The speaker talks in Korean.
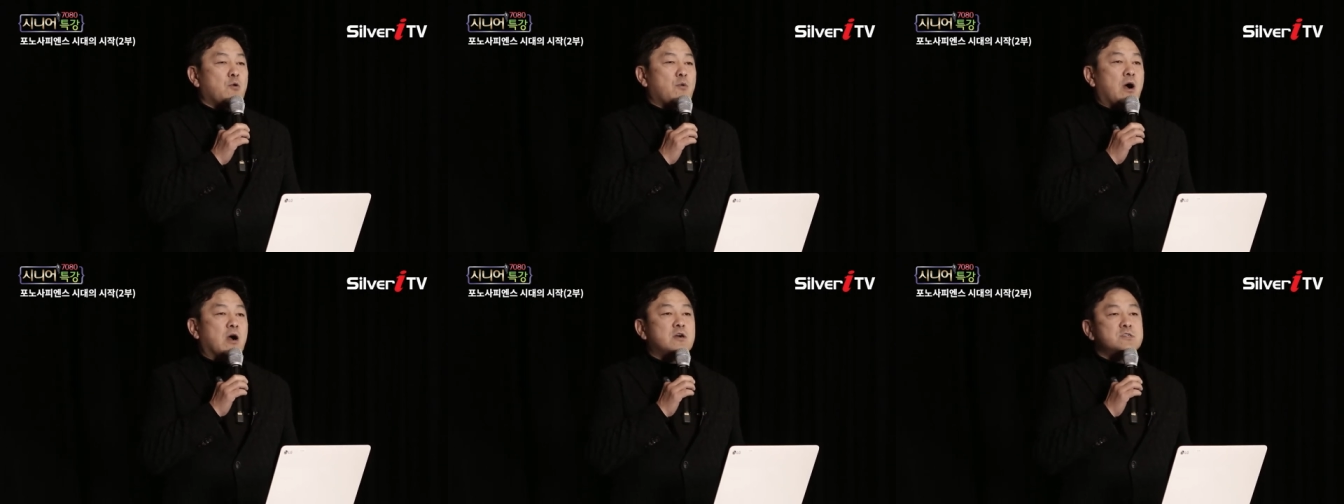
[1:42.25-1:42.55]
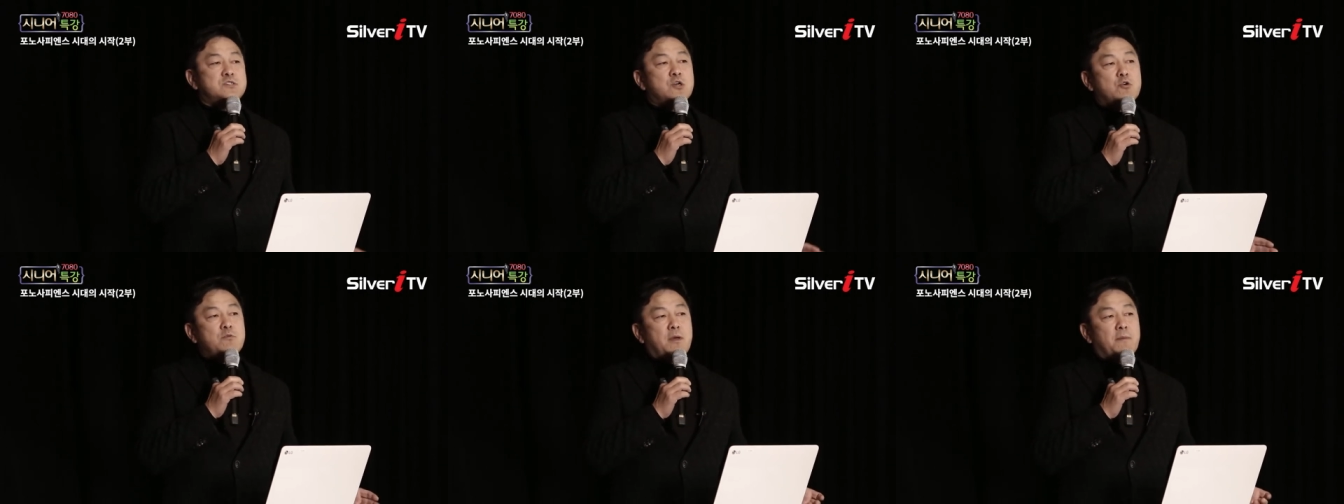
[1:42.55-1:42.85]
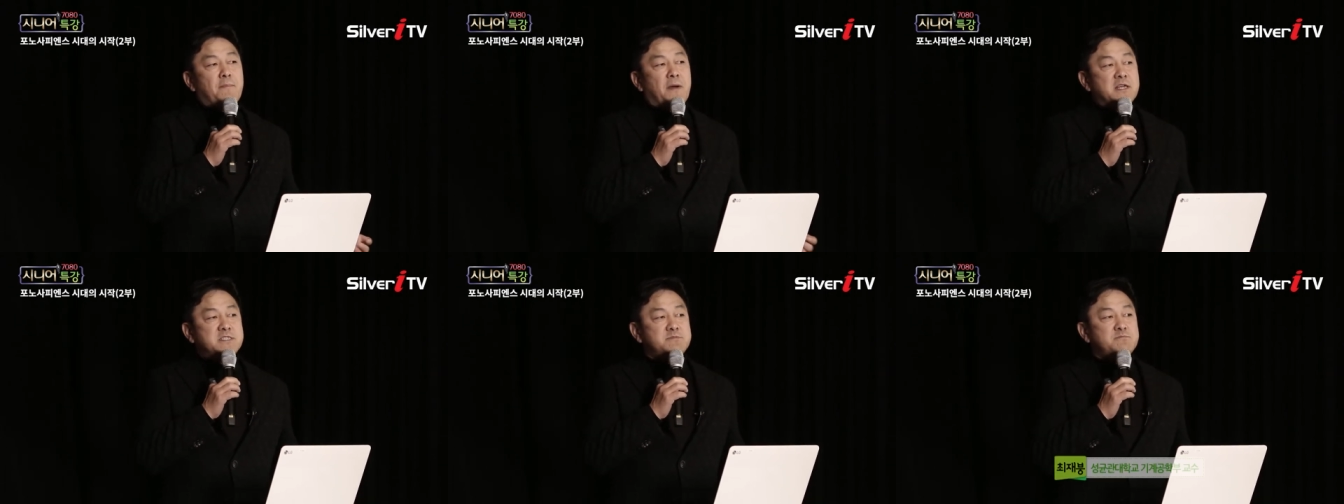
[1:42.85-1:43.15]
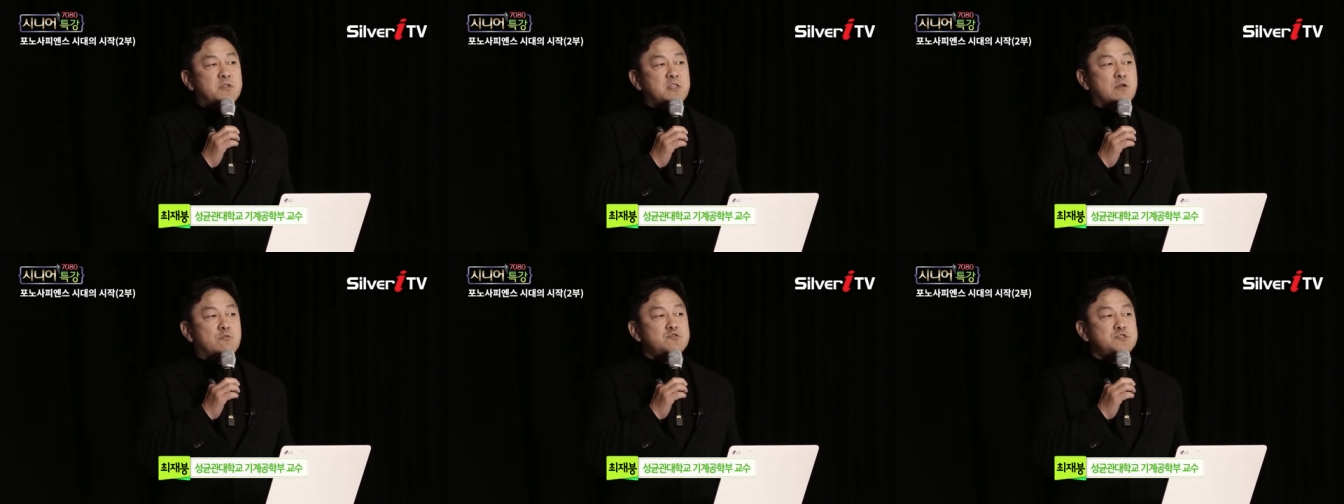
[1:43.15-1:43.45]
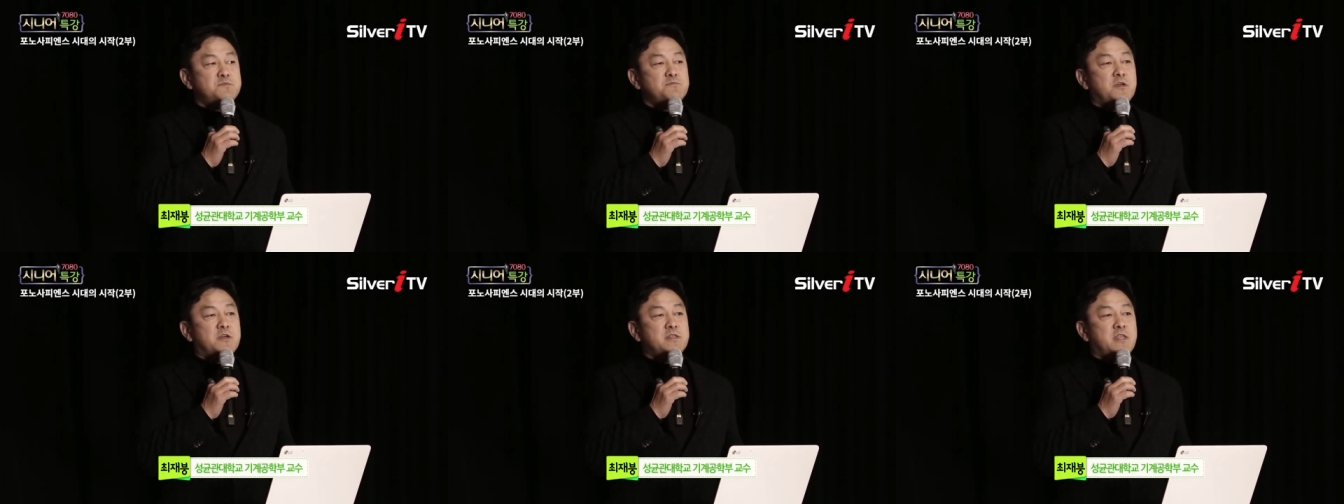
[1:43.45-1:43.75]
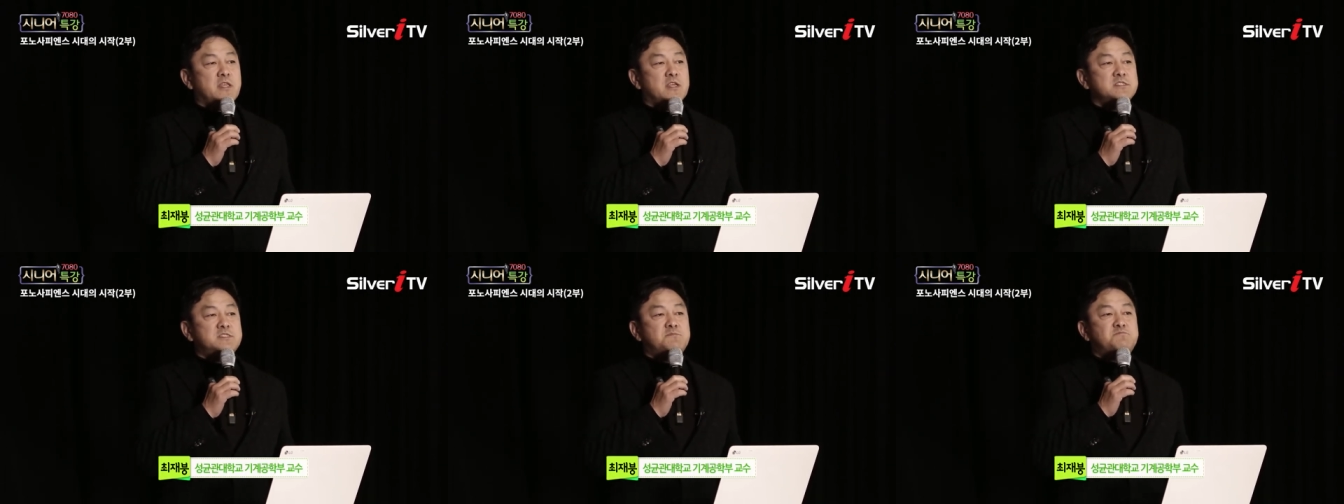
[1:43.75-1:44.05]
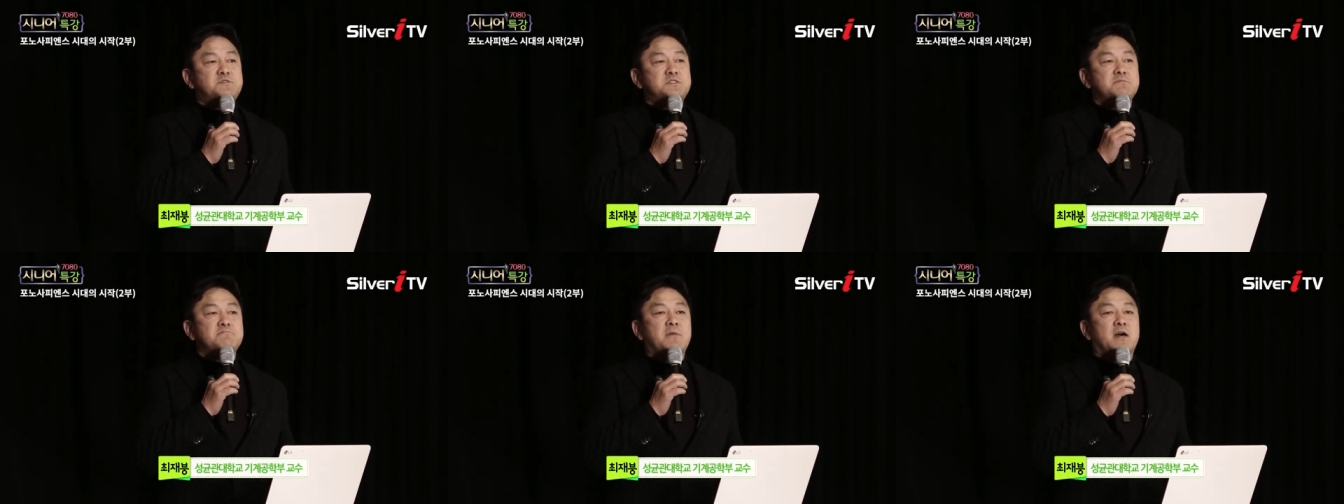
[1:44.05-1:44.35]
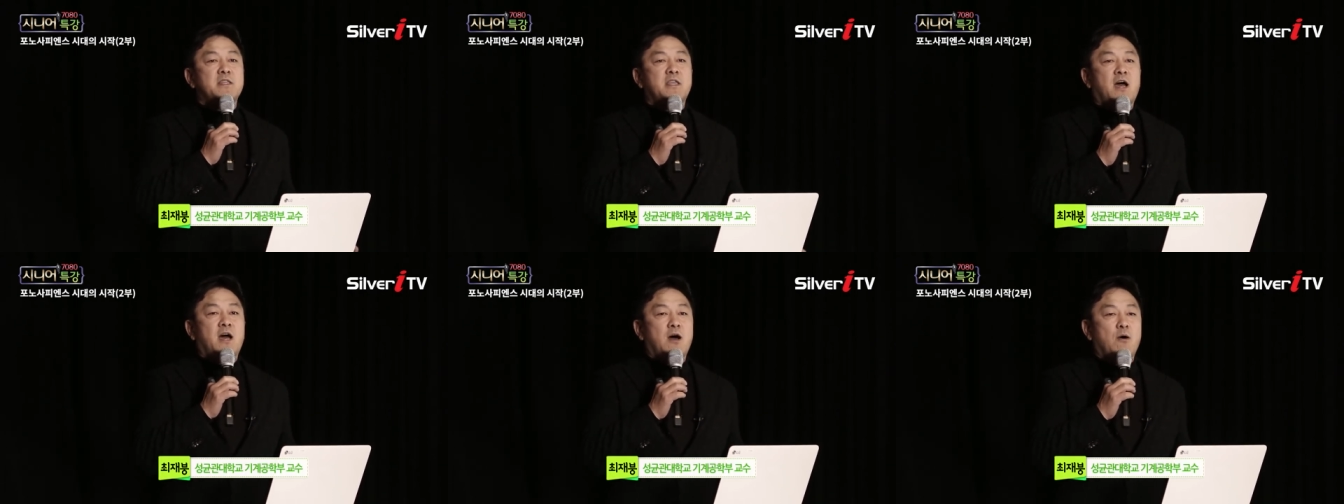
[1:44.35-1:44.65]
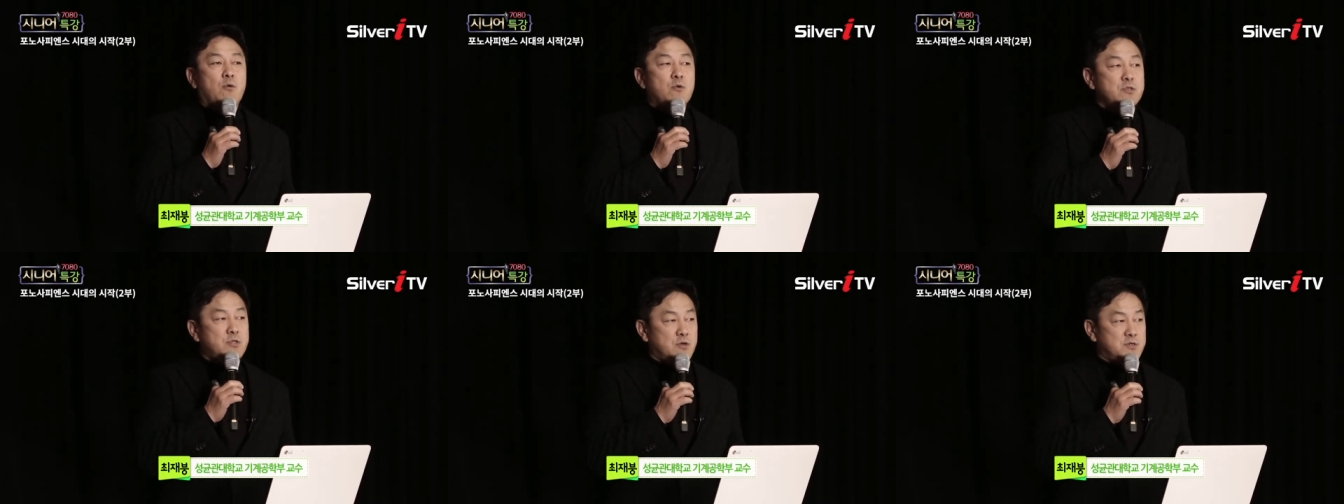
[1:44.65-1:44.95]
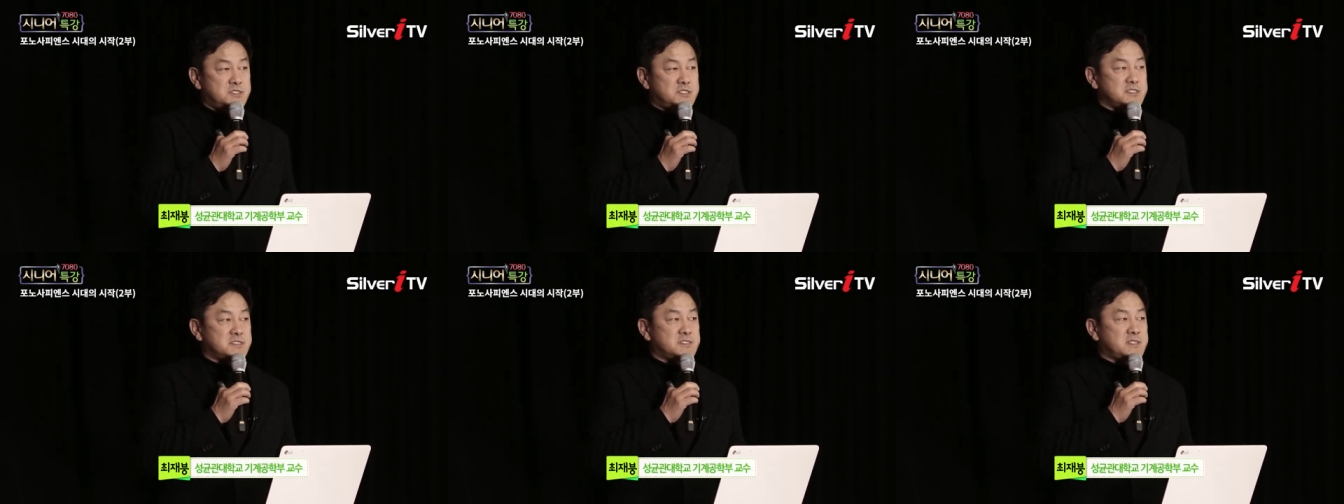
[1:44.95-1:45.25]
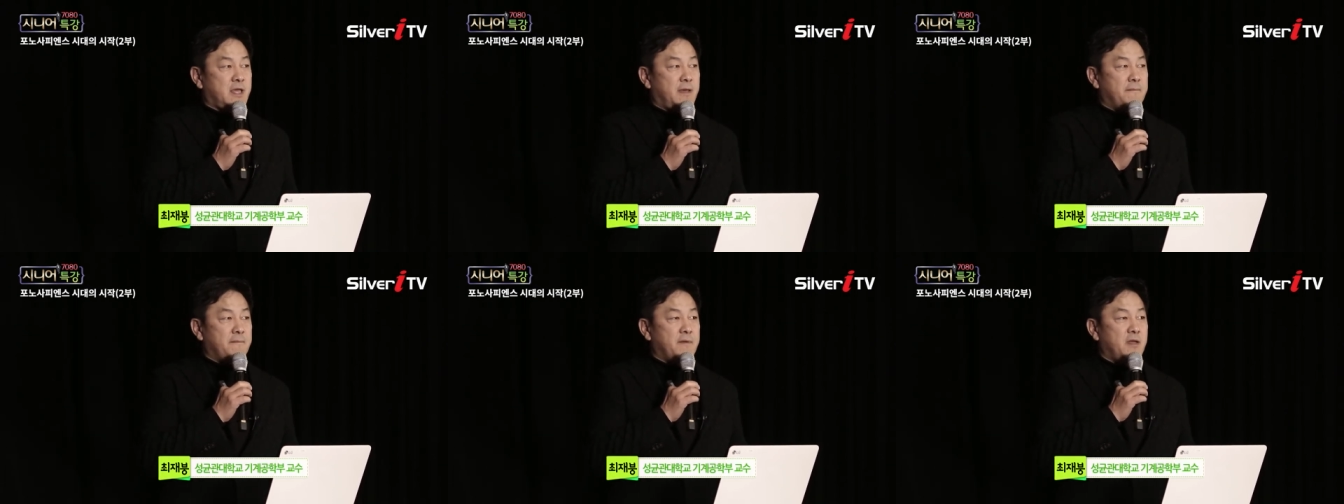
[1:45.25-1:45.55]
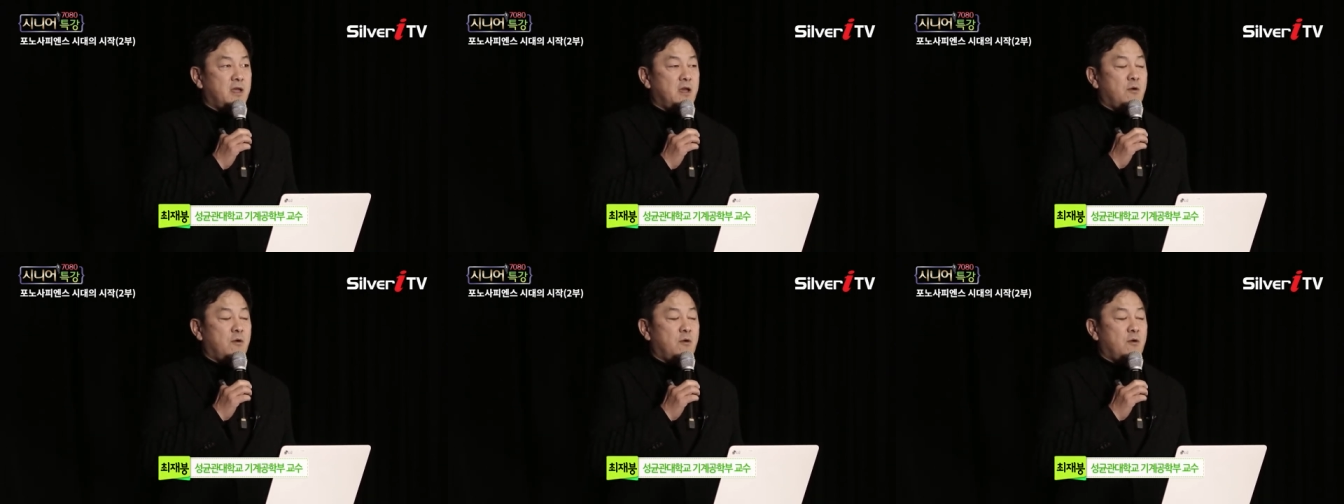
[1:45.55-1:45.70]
과거 1980년대, 90년대는 집집마다 오디오 시스템,